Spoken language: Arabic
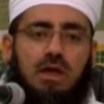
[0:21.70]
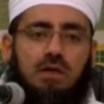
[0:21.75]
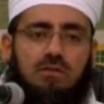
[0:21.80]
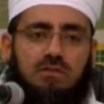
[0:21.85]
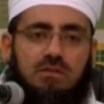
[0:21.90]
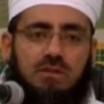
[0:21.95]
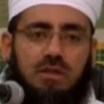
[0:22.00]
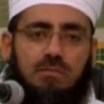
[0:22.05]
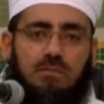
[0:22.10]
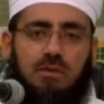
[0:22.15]

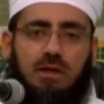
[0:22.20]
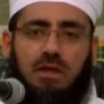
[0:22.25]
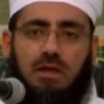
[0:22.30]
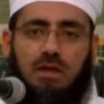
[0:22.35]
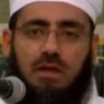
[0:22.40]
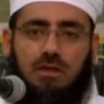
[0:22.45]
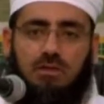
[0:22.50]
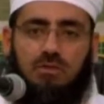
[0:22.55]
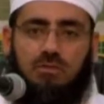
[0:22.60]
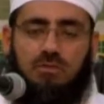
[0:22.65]
أسلم
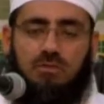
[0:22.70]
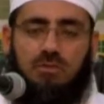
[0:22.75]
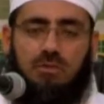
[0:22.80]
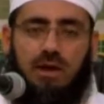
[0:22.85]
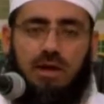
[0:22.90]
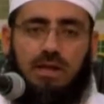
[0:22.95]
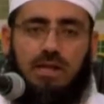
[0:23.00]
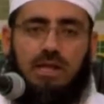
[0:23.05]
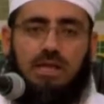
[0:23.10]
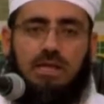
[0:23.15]
أهله
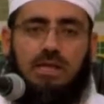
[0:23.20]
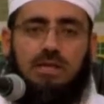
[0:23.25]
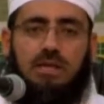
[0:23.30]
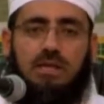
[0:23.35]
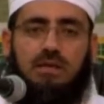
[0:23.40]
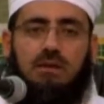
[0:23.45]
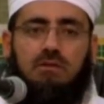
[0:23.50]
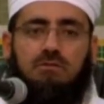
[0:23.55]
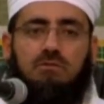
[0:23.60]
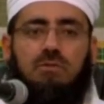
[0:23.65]
على
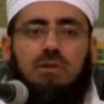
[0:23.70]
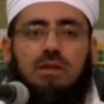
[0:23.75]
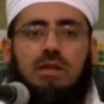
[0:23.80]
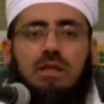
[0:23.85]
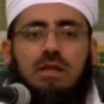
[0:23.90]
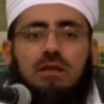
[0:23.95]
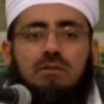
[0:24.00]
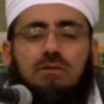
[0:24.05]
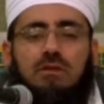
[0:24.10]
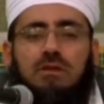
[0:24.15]
يدي رسول
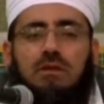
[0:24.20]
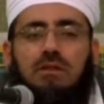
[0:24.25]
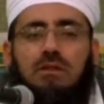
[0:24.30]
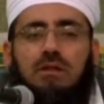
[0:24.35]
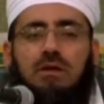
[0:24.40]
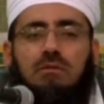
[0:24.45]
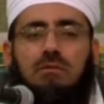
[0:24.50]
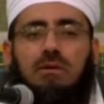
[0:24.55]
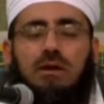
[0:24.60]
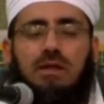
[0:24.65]
الله صلى
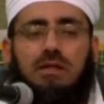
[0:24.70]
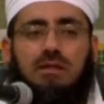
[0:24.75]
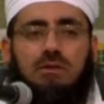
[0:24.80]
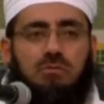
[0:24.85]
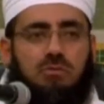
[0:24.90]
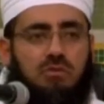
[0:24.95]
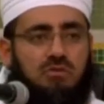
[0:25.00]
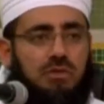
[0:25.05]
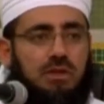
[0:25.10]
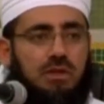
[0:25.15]
الله عليه
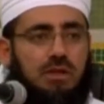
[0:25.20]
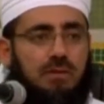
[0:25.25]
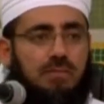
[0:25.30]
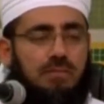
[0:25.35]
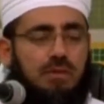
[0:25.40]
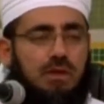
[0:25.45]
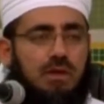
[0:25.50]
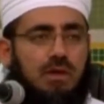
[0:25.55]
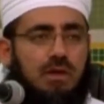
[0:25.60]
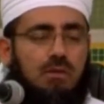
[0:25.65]
وسلم
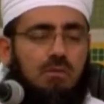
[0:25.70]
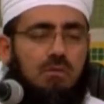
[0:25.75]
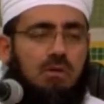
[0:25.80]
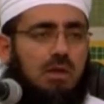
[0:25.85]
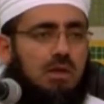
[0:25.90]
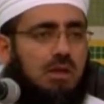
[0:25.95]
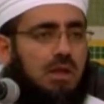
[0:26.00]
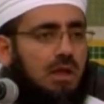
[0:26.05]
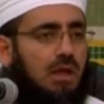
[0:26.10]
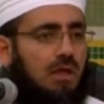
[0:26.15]

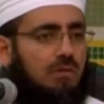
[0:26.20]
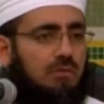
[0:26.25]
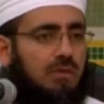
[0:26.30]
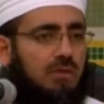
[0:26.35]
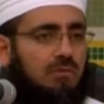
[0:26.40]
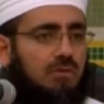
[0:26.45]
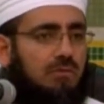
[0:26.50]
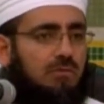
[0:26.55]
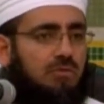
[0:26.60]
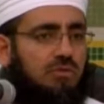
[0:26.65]
وأن
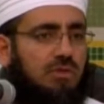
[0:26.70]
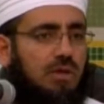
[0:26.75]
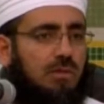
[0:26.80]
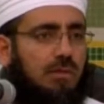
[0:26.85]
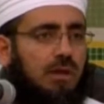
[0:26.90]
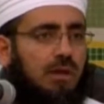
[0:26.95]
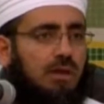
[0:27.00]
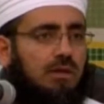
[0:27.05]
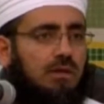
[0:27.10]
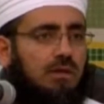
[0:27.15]
الأصل في
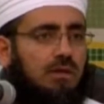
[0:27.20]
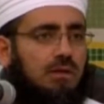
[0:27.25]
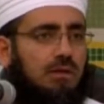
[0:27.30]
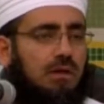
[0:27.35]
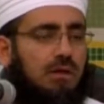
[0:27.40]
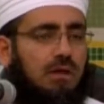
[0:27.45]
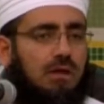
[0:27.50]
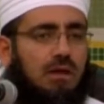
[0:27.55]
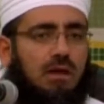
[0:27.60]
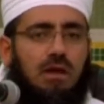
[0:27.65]
المجتمع
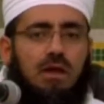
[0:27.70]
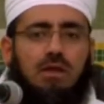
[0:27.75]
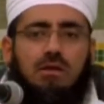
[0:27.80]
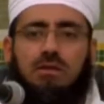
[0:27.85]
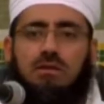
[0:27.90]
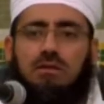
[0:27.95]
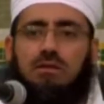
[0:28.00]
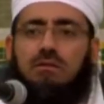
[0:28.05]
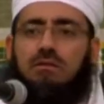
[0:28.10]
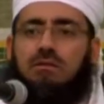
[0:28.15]

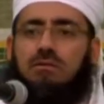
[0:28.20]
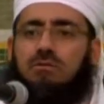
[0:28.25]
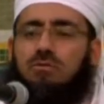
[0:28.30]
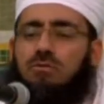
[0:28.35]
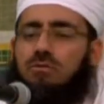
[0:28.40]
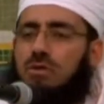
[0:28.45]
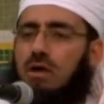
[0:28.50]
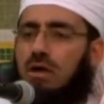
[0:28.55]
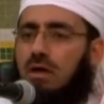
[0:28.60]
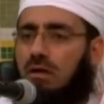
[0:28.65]
أن
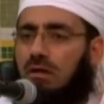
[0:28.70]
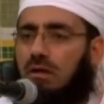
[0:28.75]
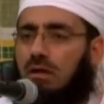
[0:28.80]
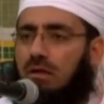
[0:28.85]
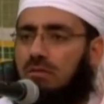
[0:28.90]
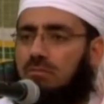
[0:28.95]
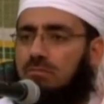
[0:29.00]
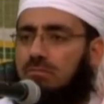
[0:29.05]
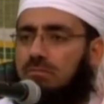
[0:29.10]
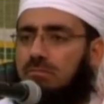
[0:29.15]

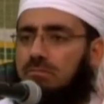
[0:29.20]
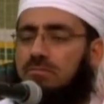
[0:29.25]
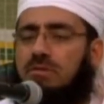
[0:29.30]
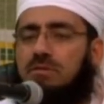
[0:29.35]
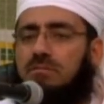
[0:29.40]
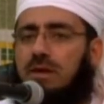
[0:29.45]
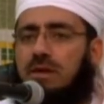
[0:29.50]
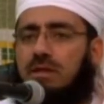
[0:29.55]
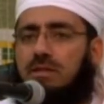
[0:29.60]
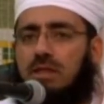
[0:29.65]
يدار
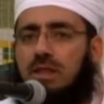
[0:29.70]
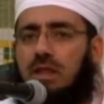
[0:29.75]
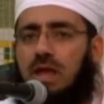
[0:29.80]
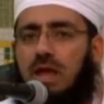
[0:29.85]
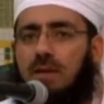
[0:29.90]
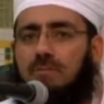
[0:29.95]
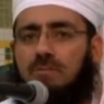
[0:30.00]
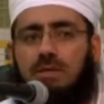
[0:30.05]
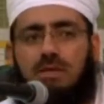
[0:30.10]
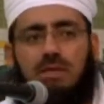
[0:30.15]
بما
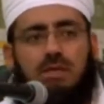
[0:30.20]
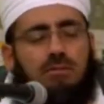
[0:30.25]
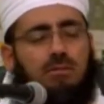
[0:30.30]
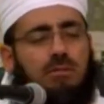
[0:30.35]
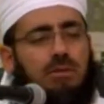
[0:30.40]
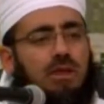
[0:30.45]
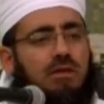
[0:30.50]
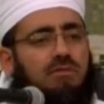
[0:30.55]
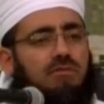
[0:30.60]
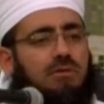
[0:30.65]
اقتنع به
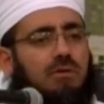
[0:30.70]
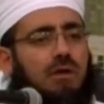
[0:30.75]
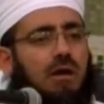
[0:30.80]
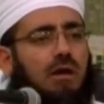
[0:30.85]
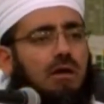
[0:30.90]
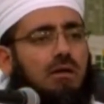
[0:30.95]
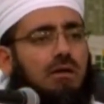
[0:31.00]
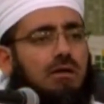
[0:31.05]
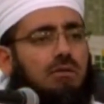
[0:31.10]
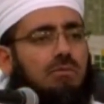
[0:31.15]
من
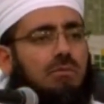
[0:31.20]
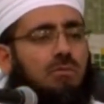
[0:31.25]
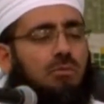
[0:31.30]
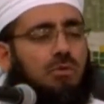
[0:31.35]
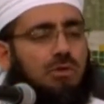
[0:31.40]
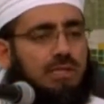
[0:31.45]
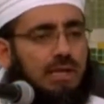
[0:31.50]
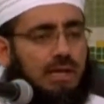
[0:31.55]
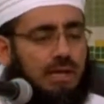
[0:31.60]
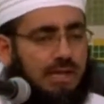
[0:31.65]
أفكار
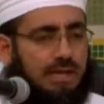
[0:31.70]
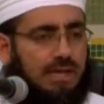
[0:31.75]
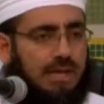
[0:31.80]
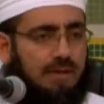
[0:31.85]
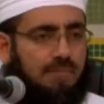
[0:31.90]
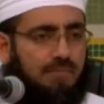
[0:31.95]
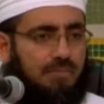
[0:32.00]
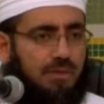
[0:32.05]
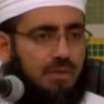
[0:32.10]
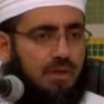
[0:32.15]

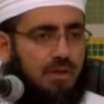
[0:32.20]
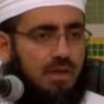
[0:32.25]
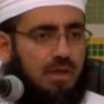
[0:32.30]
ومعتقدات